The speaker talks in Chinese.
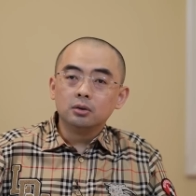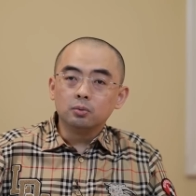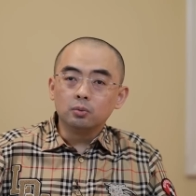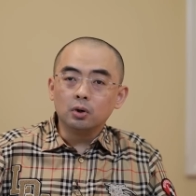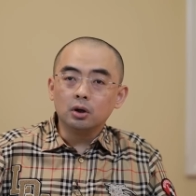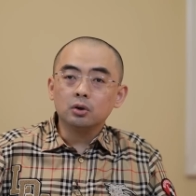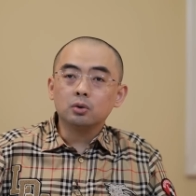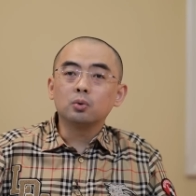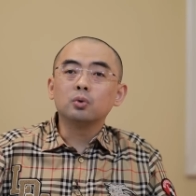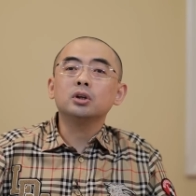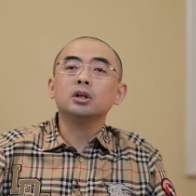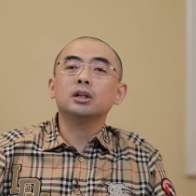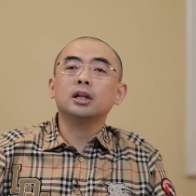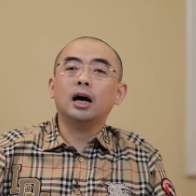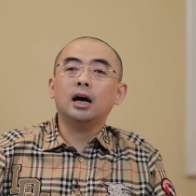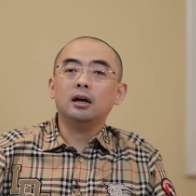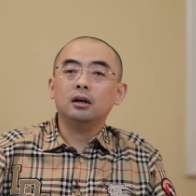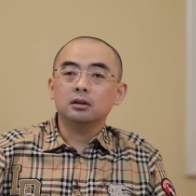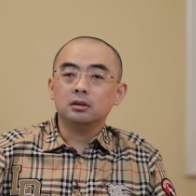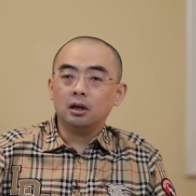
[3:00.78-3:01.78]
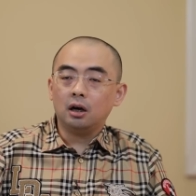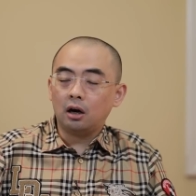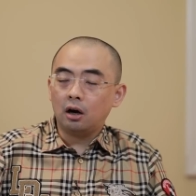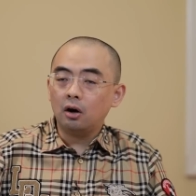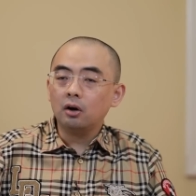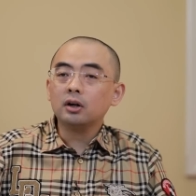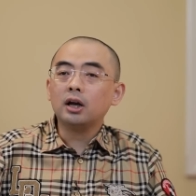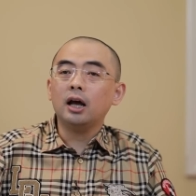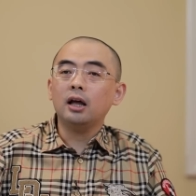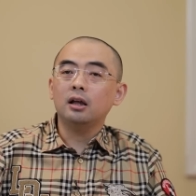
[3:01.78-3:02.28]
我鼓励他要好
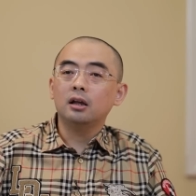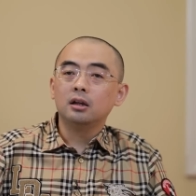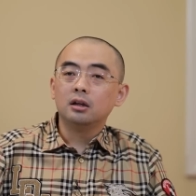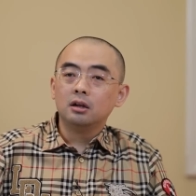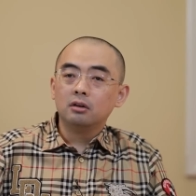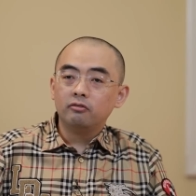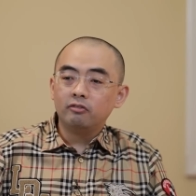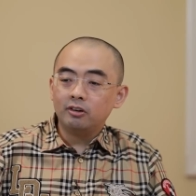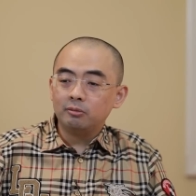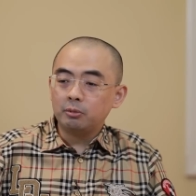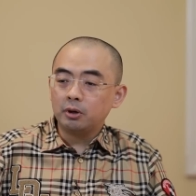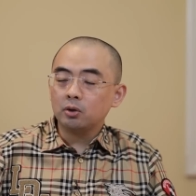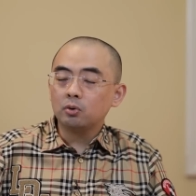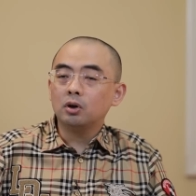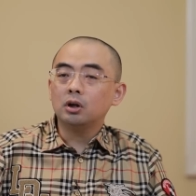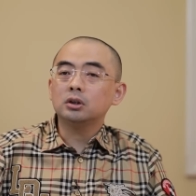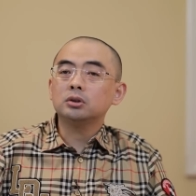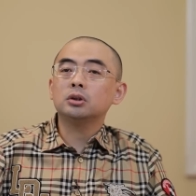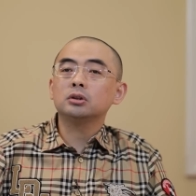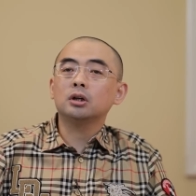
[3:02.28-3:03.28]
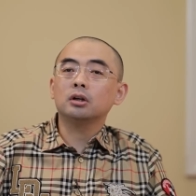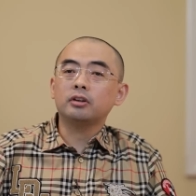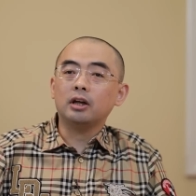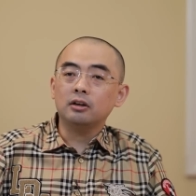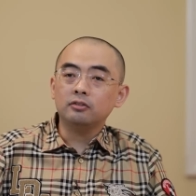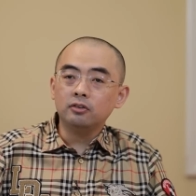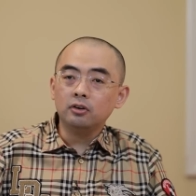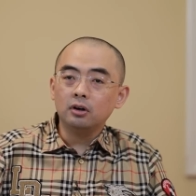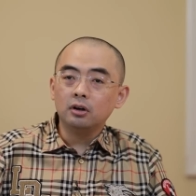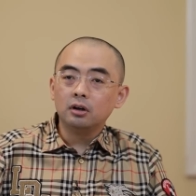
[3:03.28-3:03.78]
好干，为美国创造
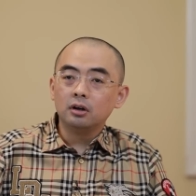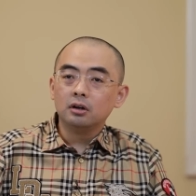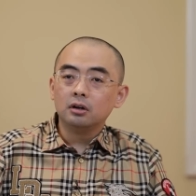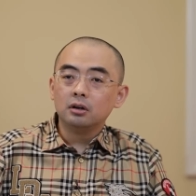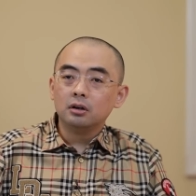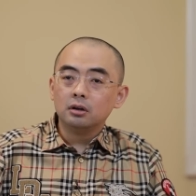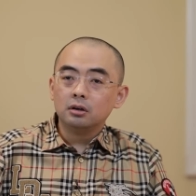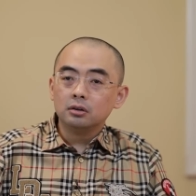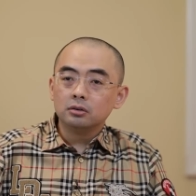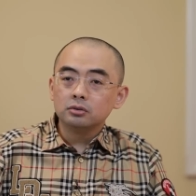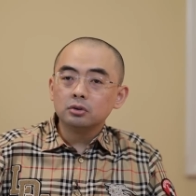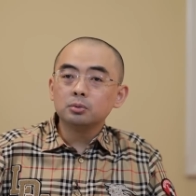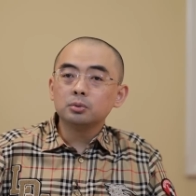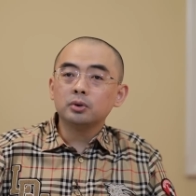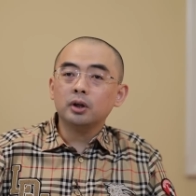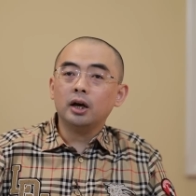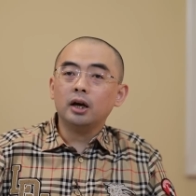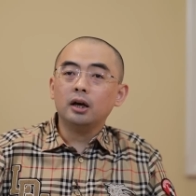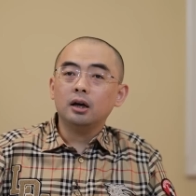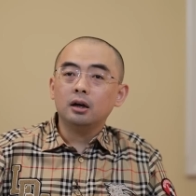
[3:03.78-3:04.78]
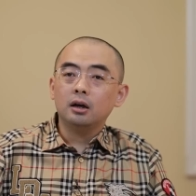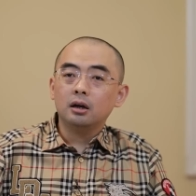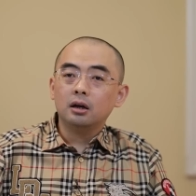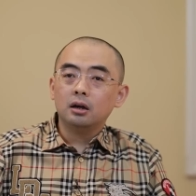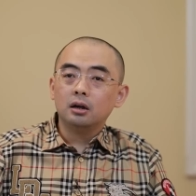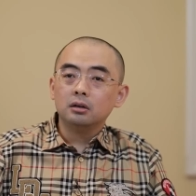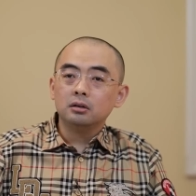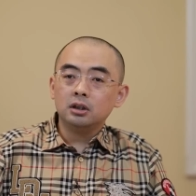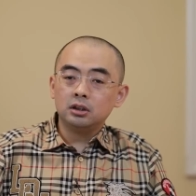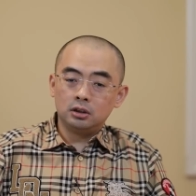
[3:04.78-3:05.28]
财富，对不对？
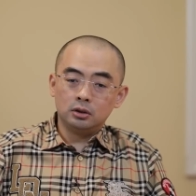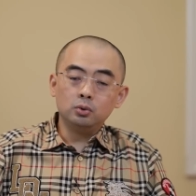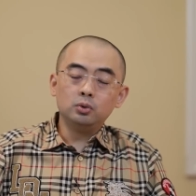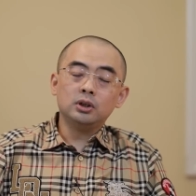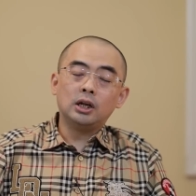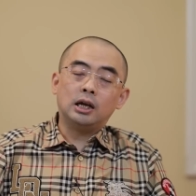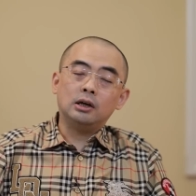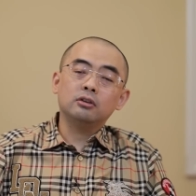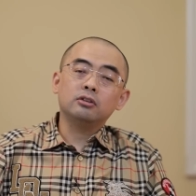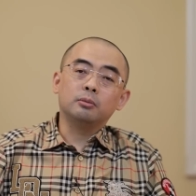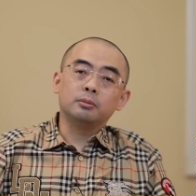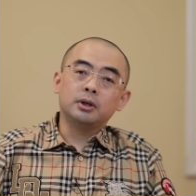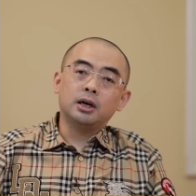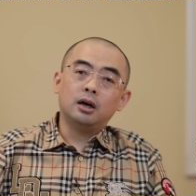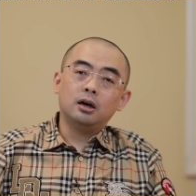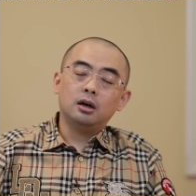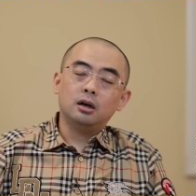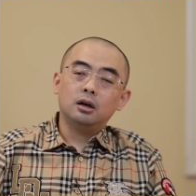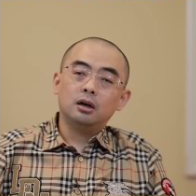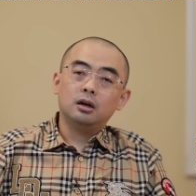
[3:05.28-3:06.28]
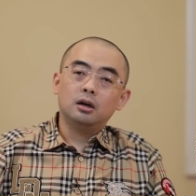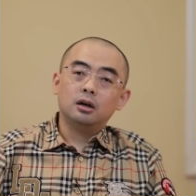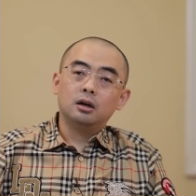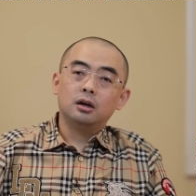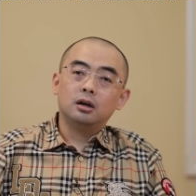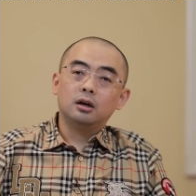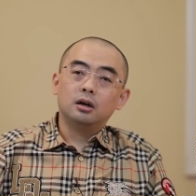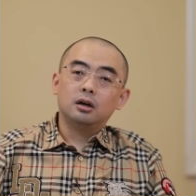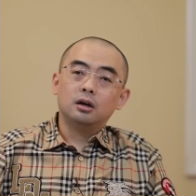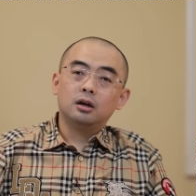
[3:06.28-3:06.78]
那你录下又怎么样？
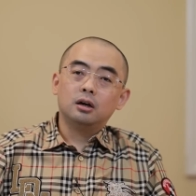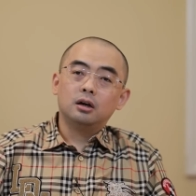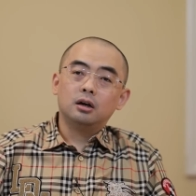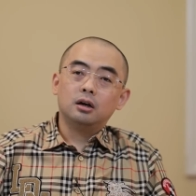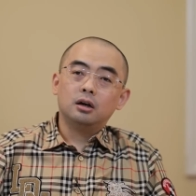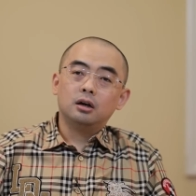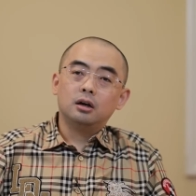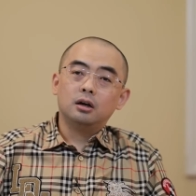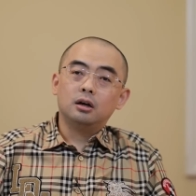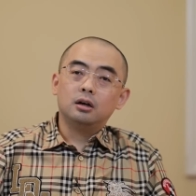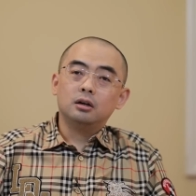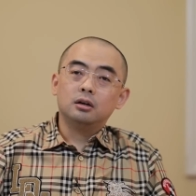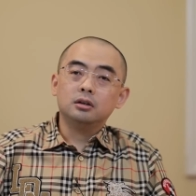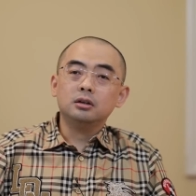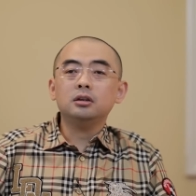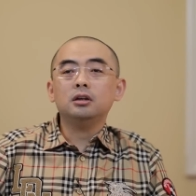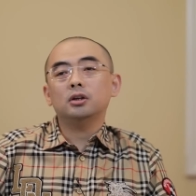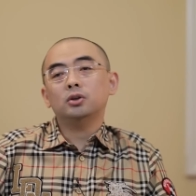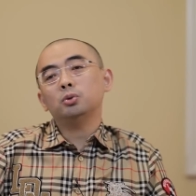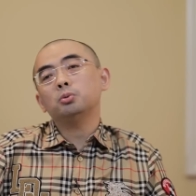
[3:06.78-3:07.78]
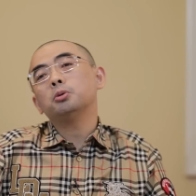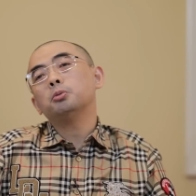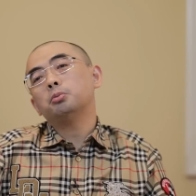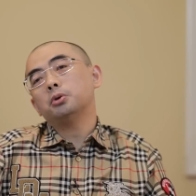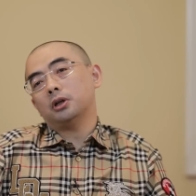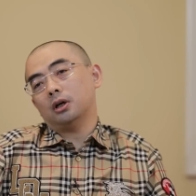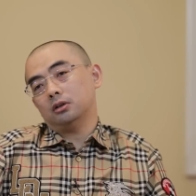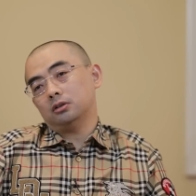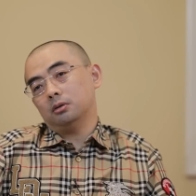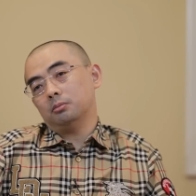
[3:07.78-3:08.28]
你也说明
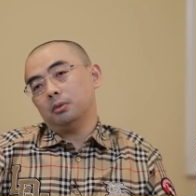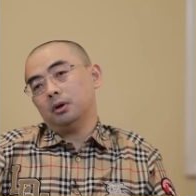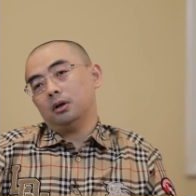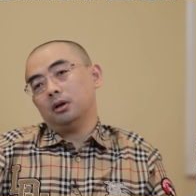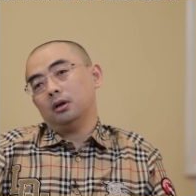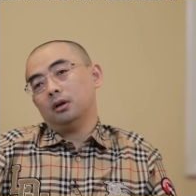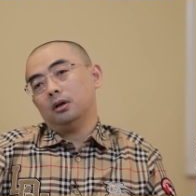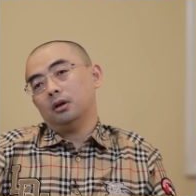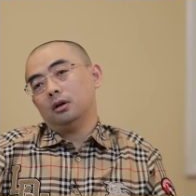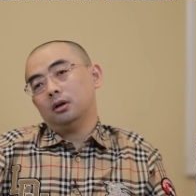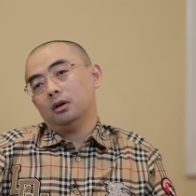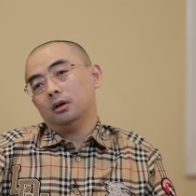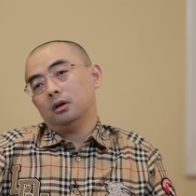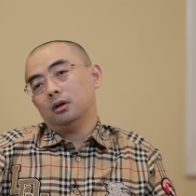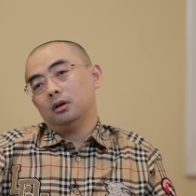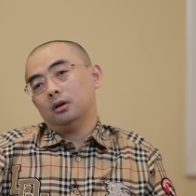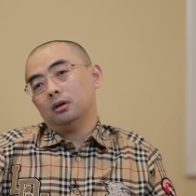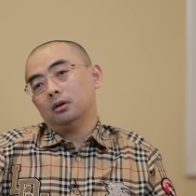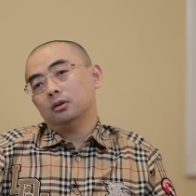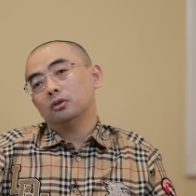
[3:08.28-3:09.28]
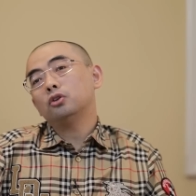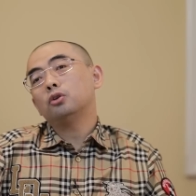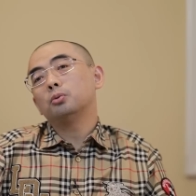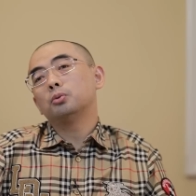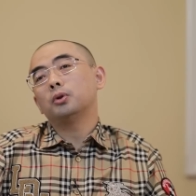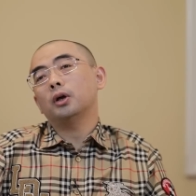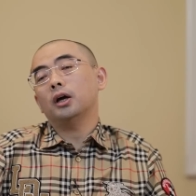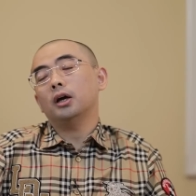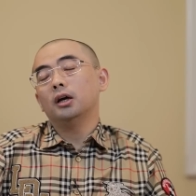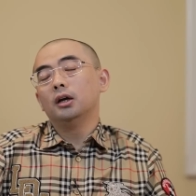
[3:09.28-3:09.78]
不了什么，对
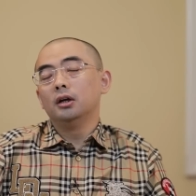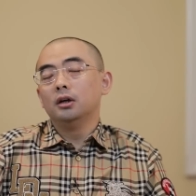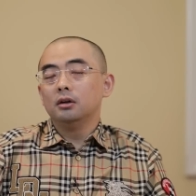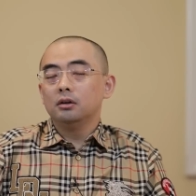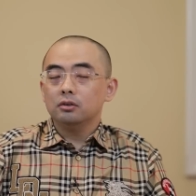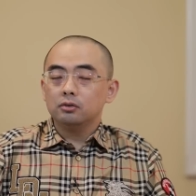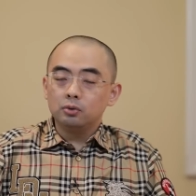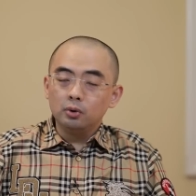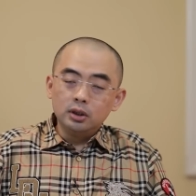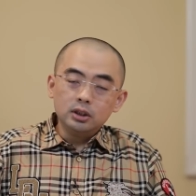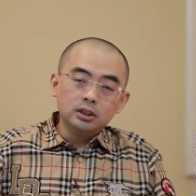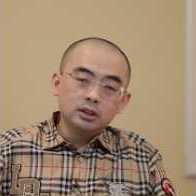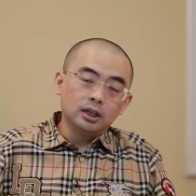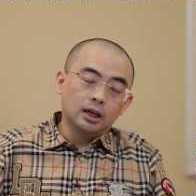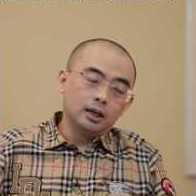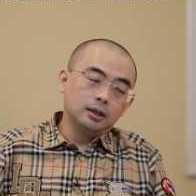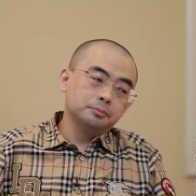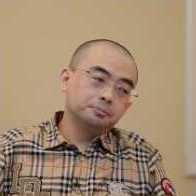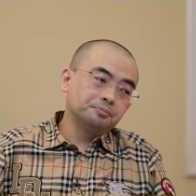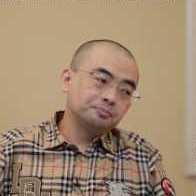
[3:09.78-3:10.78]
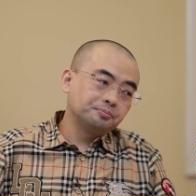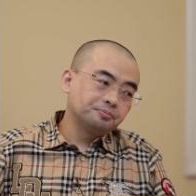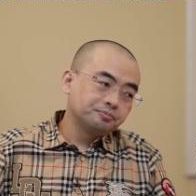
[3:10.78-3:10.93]
不对？所以呢，